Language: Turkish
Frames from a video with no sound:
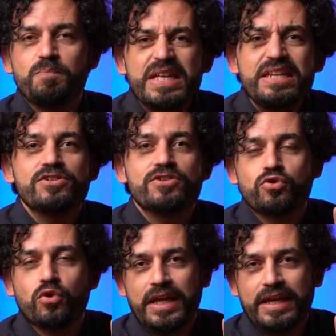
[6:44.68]
bir kişi
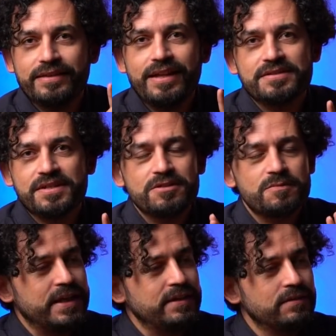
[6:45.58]
söyleyin derseniz
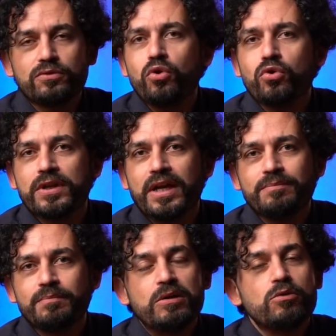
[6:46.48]
ben doğrudan
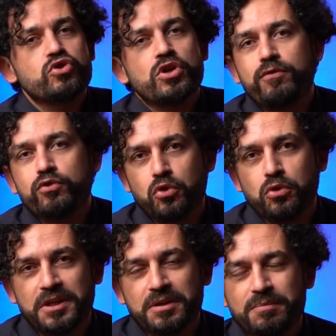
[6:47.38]
Mevlüt
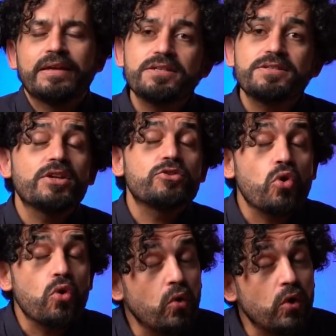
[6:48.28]
Çavuşoğlu derim. Kesinlikle
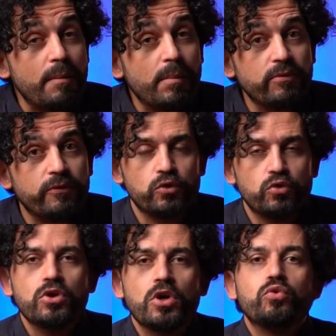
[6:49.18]
çok önemli bir
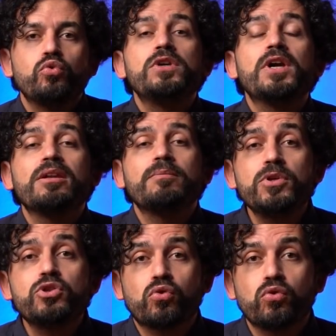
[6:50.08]
figür. Dünyanın
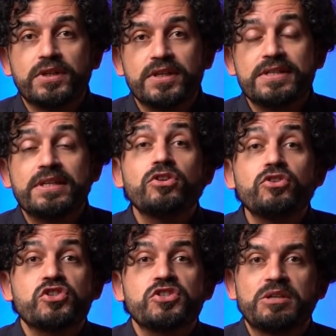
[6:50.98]
birçok ülkesinin
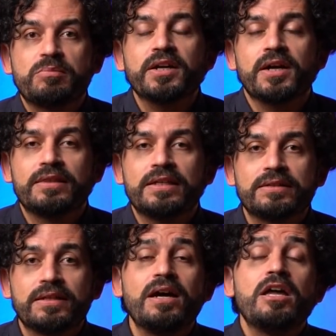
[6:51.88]
Dışişleri
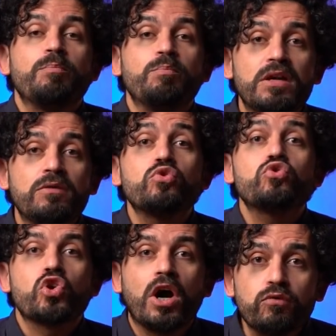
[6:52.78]
Bakanlığı'nda Mevlüt
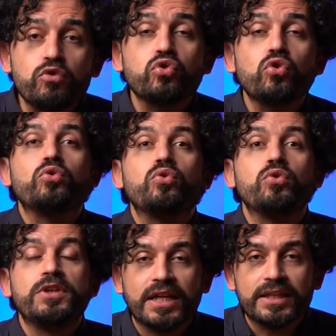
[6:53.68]
Çavuşoğlu'nun
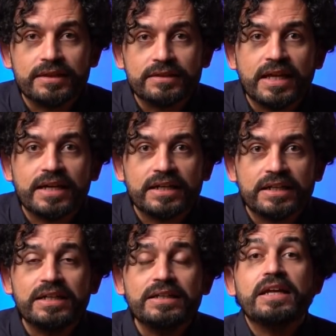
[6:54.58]

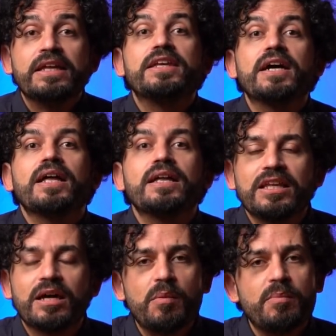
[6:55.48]
yalanlarını
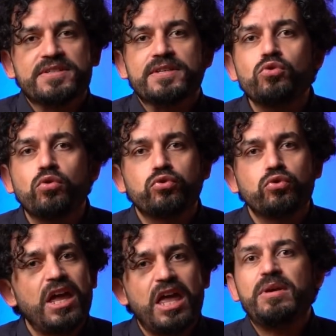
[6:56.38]
yalanlama masası
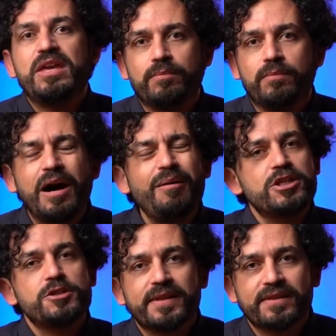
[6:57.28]
olduğuna eminim. Ama
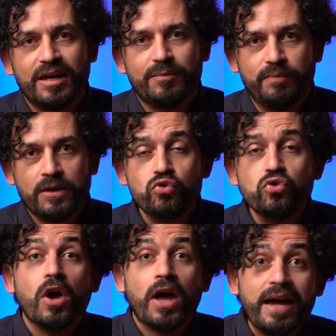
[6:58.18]
ispatlayamam.
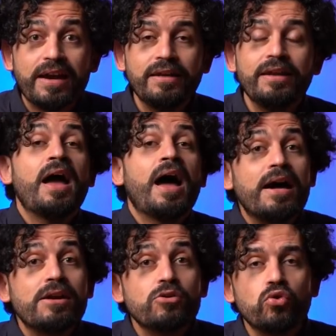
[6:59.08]
Çünkü her an,
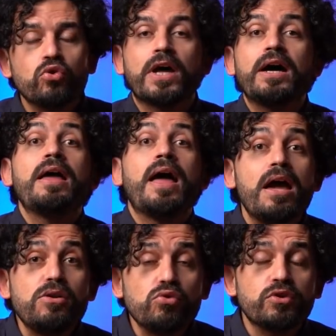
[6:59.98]
her konuda, her
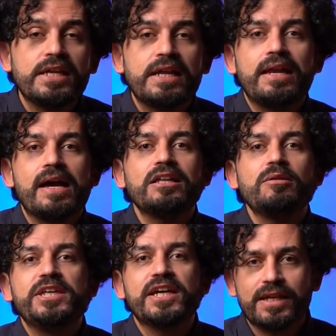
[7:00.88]
ülkeyle alakalı
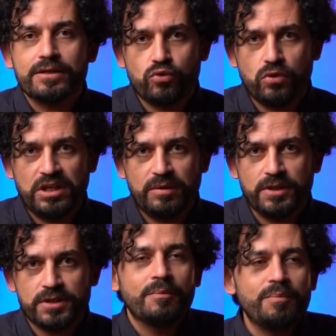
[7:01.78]
bir yalan
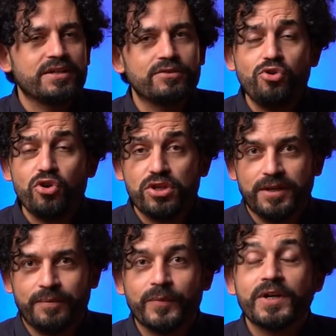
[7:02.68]
söyleyebilir. Bakın diyor
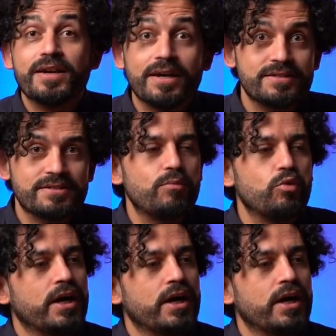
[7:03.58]
ki Kanal İstanbul